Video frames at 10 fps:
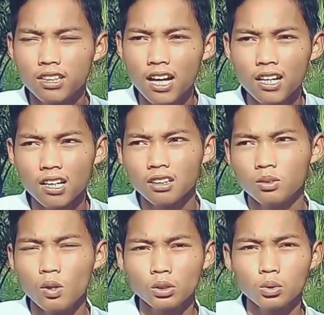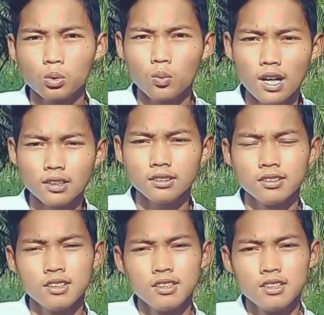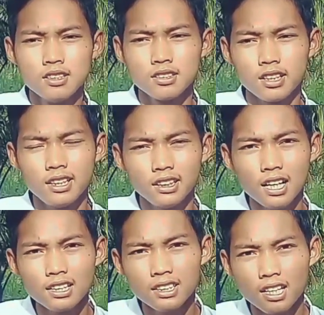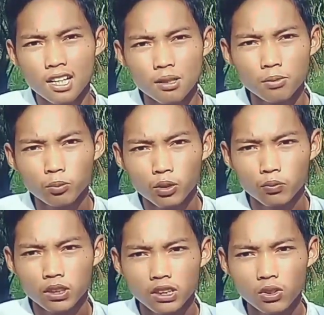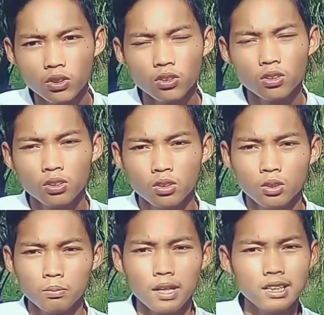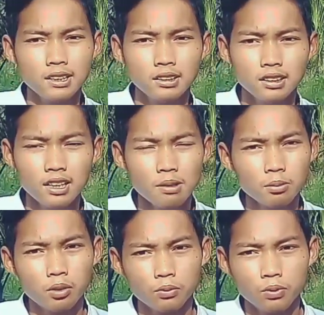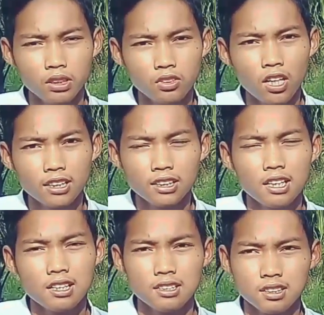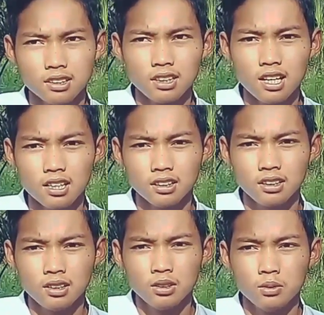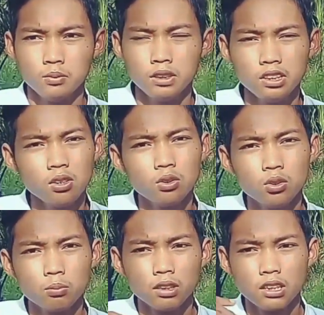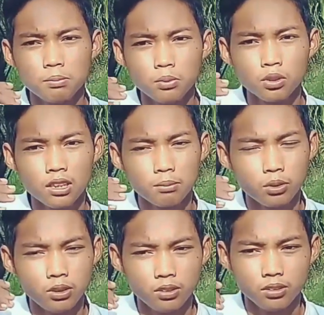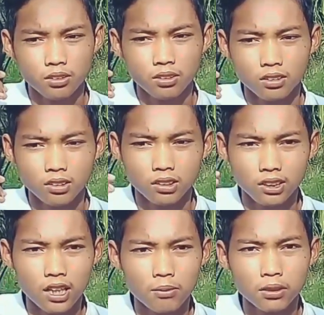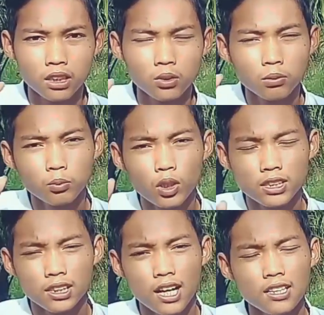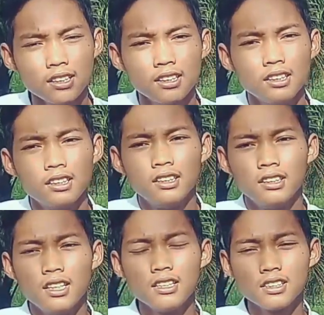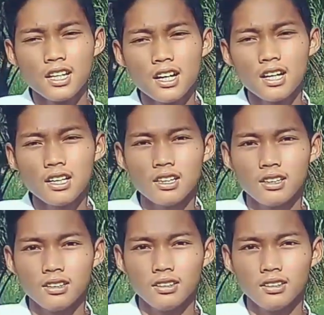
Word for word: jarang waktu luang sehingga jarang membuat video paling tidak membuat video hanya sekedar video untuk menghibur namun tidak begitu memuaskan dan saya